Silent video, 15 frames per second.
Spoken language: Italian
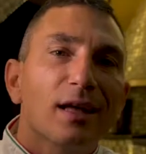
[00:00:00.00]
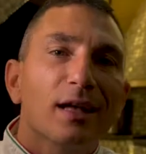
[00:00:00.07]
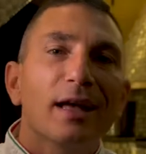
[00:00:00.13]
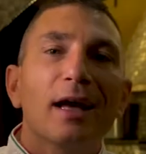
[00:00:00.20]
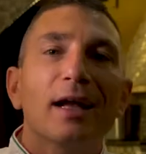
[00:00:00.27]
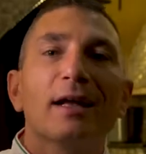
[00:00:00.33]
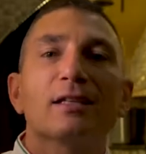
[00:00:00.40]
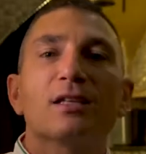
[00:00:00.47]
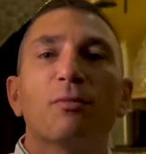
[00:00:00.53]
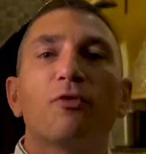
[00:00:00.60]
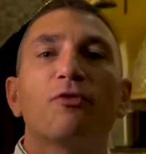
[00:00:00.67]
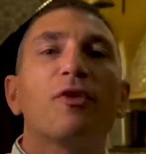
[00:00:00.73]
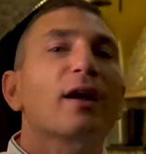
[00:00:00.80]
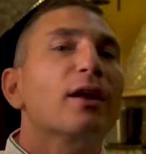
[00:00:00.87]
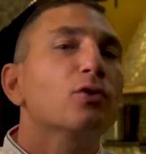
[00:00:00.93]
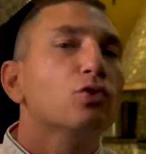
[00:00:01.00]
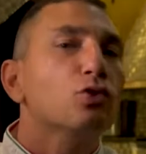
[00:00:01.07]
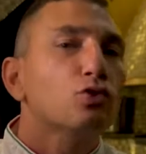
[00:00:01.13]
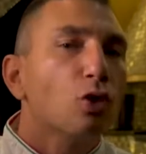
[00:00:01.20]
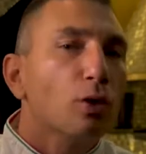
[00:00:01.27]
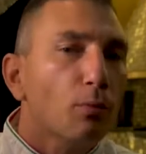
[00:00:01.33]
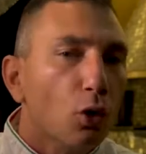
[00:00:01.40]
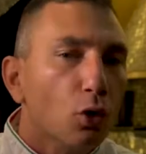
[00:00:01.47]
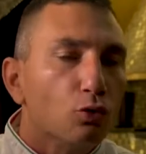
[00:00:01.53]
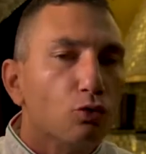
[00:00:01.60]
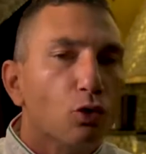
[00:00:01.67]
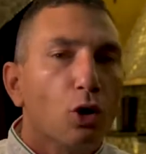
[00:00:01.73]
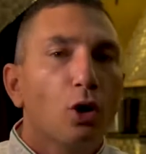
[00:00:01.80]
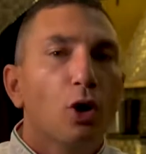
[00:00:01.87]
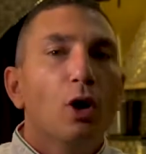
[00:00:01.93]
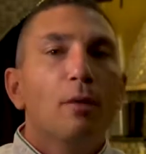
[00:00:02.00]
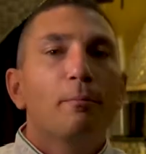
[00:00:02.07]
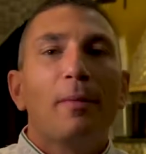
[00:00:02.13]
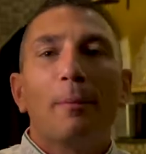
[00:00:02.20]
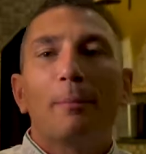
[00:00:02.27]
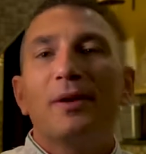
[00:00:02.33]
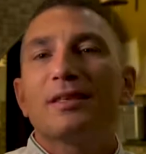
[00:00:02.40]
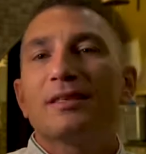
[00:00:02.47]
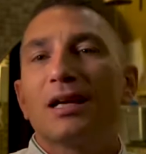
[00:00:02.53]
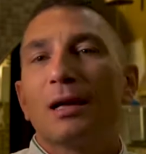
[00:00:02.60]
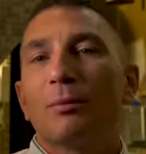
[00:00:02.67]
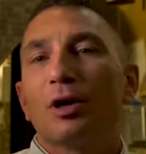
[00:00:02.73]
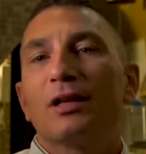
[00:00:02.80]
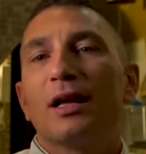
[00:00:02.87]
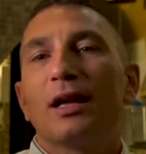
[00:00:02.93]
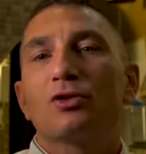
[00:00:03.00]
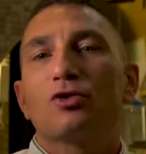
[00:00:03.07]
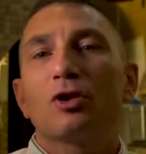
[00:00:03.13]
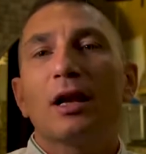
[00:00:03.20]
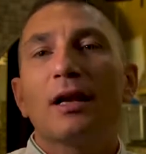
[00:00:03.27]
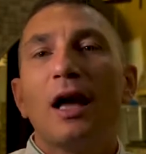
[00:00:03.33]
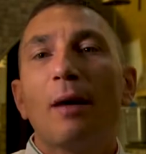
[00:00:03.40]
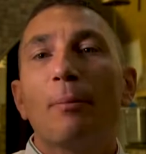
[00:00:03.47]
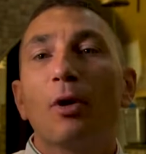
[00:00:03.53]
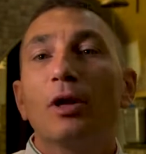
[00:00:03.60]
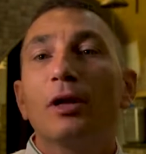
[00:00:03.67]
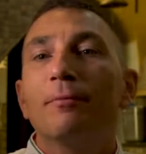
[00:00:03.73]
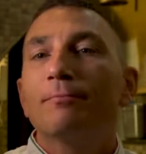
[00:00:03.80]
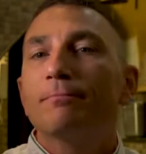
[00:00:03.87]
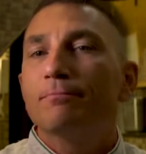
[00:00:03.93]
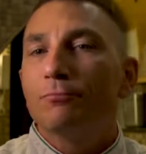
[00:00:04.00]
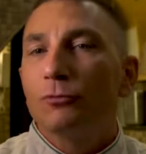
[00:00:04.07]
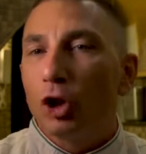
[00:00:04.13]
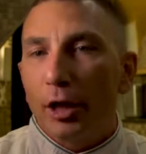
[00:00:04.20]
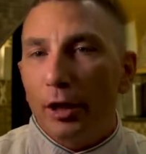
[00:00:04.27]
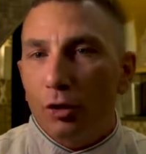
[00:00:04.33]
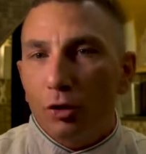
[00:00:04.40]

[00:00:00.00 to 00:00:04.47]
italiana si può fare in tutto il mondo, ma pizza napoletana solo a Napoli? Non è